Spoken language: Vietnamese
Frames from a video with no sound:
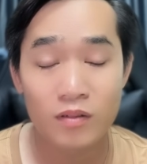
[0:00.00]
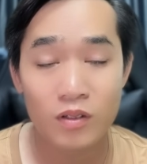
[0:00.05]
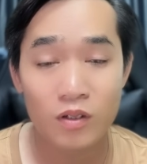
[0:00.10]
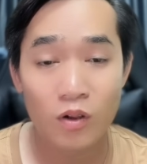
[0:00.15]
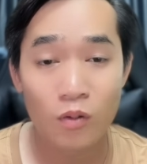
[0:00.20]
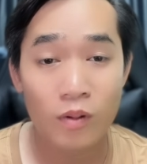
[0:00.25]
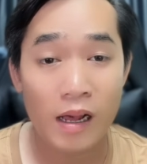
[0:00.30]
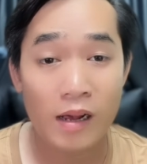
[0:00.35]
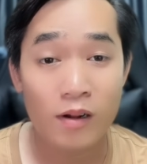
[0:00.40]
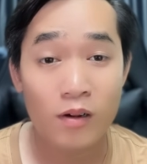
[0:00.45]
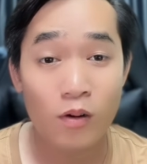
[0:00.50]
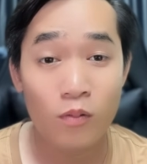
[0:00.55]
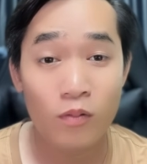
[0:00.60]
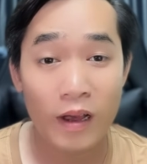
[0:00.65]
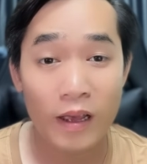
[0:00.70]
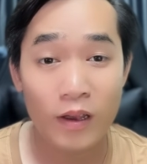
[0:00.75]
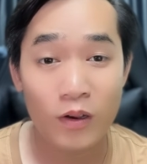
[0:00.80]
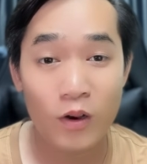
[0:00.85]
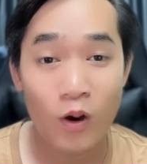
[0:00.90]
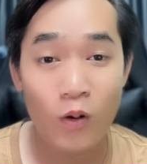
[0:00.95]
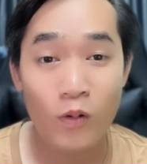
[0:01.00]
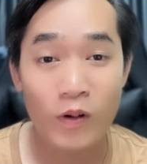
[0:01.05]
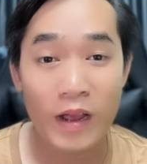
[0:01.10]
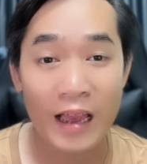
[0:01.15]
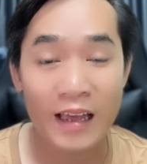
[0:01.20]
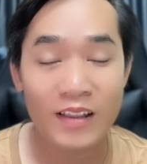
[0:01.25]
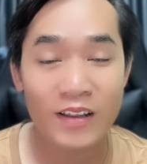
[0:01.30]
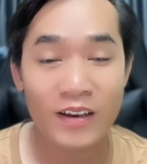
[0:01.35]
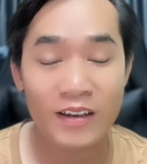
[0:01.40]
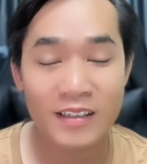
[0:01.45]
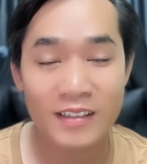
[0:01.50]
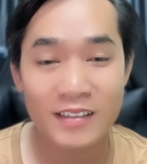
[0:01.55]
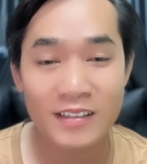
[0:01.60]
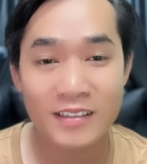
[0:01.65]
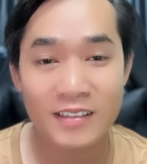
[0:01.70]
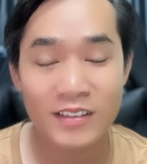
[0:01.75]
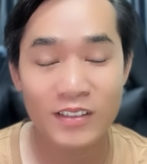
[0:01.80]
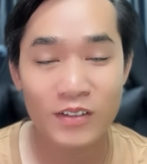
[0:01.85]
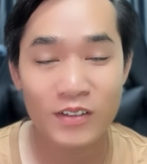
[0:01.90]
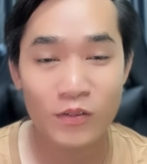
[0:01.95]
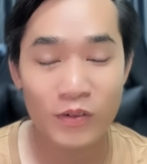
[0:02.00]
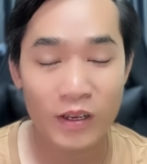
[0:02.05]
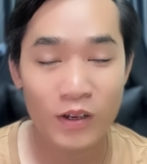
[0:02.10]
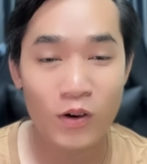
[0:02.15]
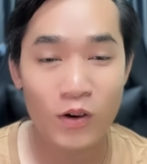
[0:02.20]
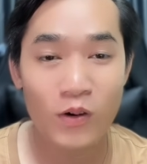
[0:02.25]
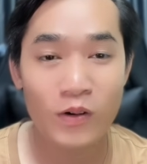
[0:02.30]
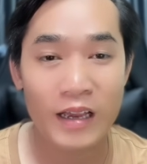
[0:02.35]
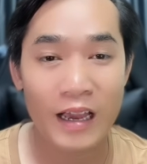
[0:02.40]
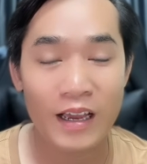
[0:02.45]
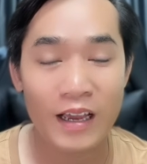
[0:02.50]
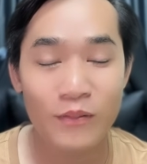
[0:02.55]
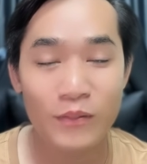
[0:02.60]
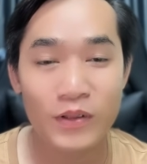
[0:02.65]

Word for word: chúng ta cũng phải cố gắng thôi cũng phải cố gắng thì